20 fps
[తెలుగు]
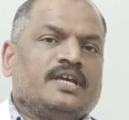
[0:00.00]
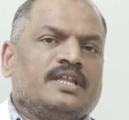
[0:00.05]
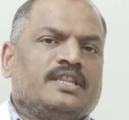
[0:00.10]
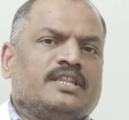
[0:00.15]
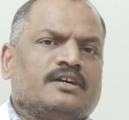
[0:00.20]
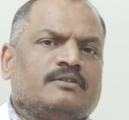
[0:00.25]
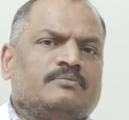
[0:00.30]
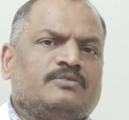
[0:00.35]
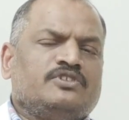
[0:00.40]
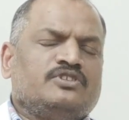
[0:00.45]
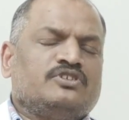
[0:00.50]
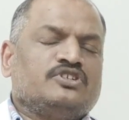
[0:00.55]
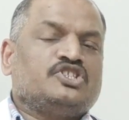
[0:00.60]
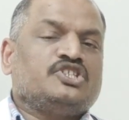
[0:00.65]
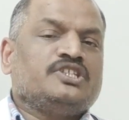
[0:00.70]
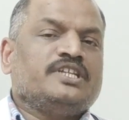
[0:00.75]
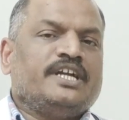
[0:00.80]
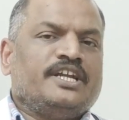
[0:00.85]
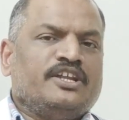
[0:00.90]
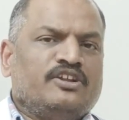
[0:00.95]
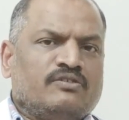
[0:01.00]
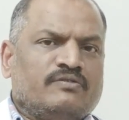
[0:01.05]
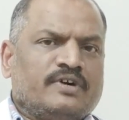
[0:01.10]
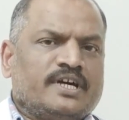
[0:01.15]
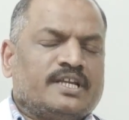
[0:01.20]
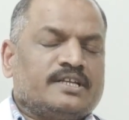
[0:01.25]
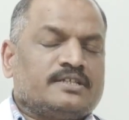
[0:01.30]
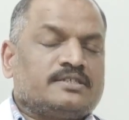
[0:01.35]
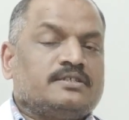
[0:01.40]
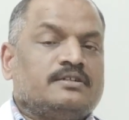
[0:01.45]
ఇంతకుముందు వచ్చింది ఎడినో
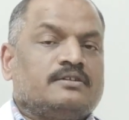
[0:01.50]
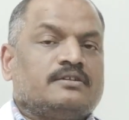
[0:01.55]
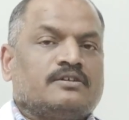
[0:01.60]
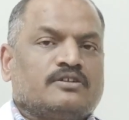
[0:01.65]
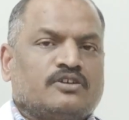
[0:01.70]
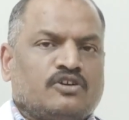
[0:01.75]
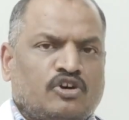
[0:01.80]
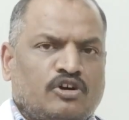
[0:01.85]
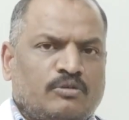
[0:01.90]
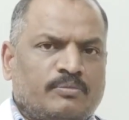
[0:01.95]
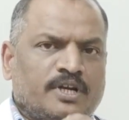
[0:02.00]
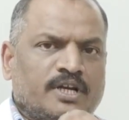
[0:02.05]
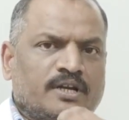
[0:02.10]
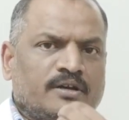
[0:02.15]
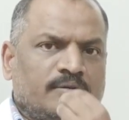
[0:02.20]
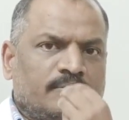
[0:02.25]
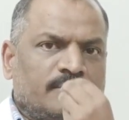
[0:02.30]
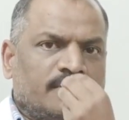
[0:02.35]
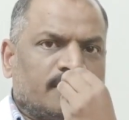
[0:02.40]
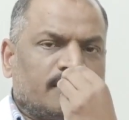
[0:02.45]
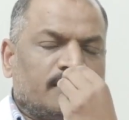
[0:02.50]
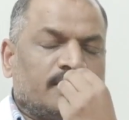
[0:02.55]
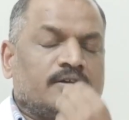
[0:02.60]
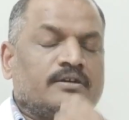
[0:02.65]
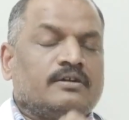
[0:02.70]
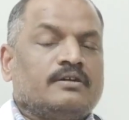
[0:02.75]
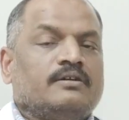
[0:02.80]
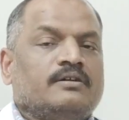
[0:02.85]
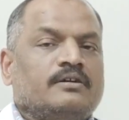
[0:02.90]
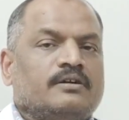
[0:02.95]
వైరస్ అంటాం కామన్గా మనకి
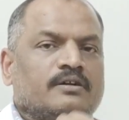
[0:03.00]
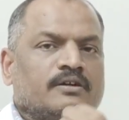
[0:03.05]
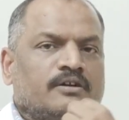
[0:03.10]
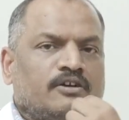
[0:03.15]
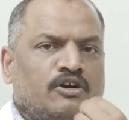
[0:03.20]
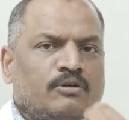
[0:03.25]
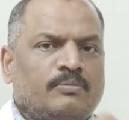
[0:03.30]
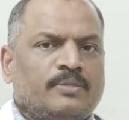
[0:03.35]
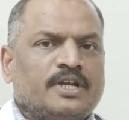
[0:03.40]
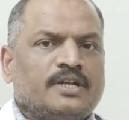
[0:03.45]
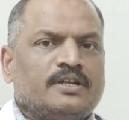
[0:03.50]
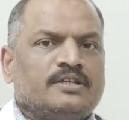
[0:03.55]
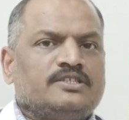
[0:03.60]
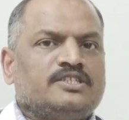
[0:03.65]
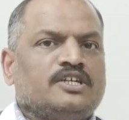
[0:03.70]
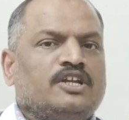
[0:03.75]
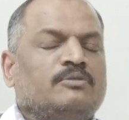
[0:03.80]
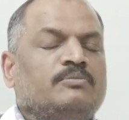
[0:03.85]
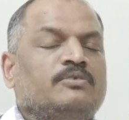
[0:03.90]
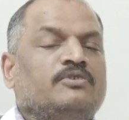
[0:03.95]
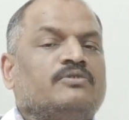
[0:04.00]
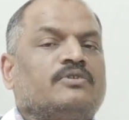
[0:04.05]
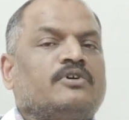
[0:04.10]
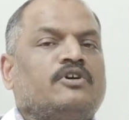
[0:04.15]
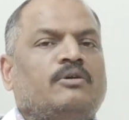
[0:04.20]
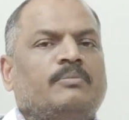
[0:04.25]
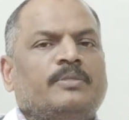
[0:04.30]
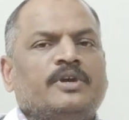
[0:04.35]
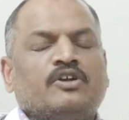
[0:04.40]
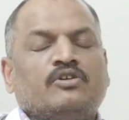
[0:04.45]
కామన్ జలుబు
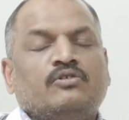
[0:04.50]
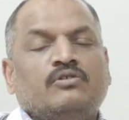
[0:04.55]
కామన్